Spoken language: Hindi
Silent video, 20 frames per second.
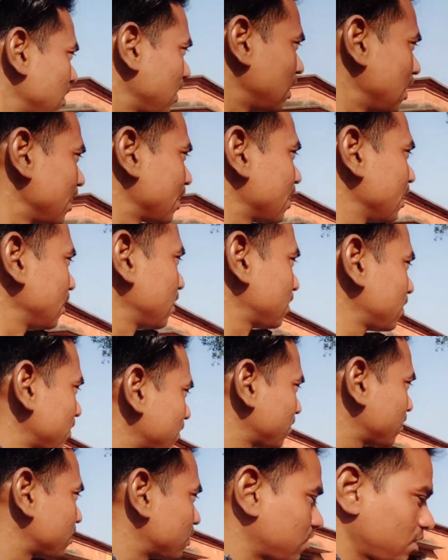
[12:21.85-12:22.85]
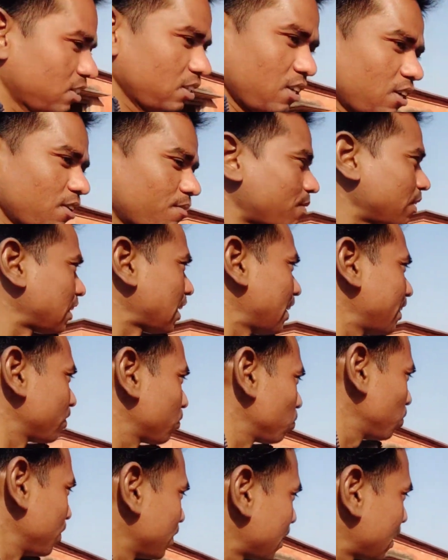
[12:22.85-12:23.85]
लेकिन पता नहीं
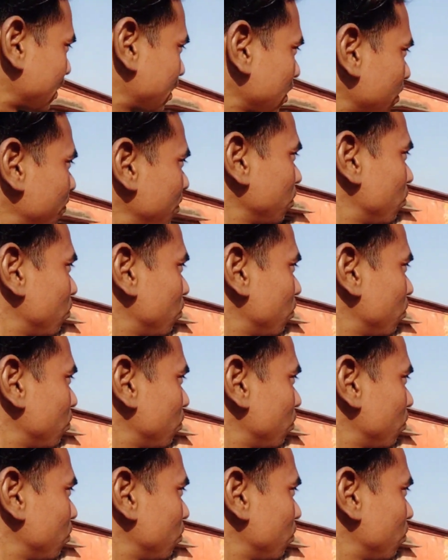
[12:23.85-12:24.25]
कोई रहते भी